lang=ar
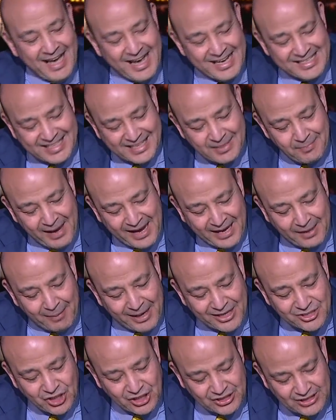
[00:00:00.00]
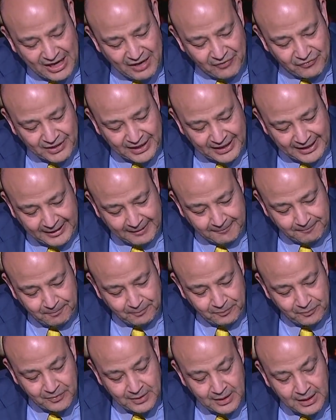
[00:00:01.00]
عايز اجيب حاجه ب 10000 جنيه
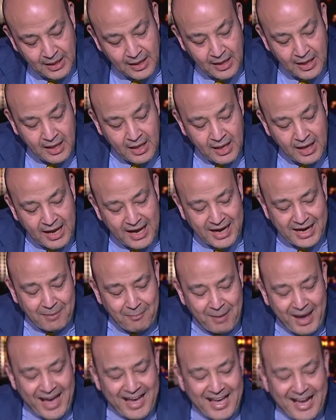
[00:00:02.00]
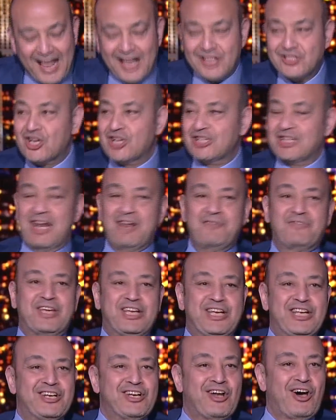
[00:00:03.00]
انا معايا ال 10000
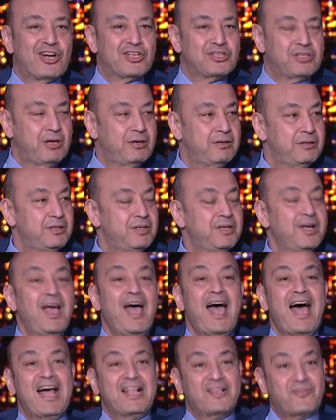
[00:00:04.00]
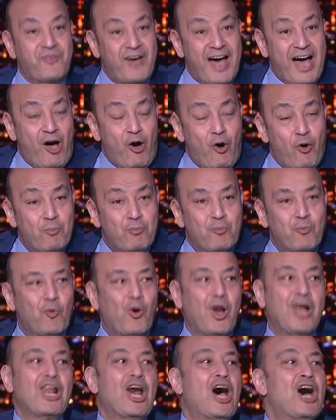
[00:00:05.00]
جنيه النهارده ادفعهم ولا